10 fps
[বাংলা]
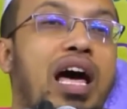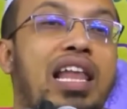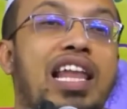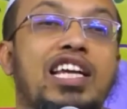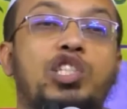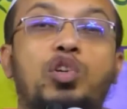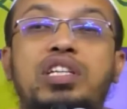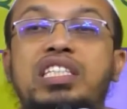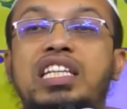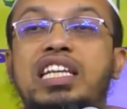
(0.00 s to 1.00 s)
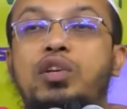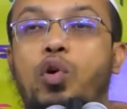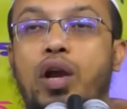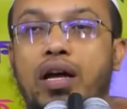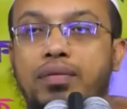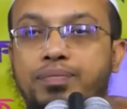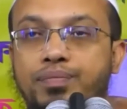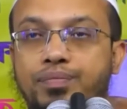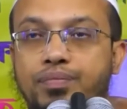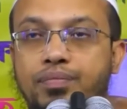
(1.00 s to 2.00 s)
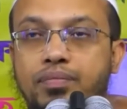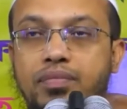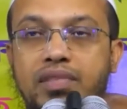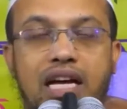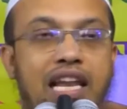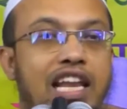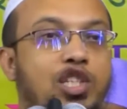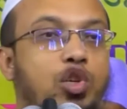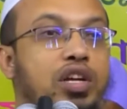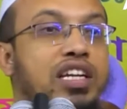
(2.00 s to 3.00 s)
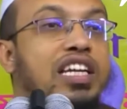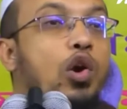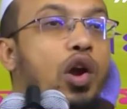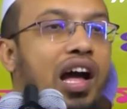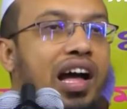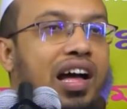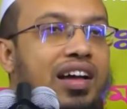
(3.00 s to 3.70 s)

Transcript: আল্লাহর সঙ্গে শিরিক করা আল্লাহর সঙ্গে কি করা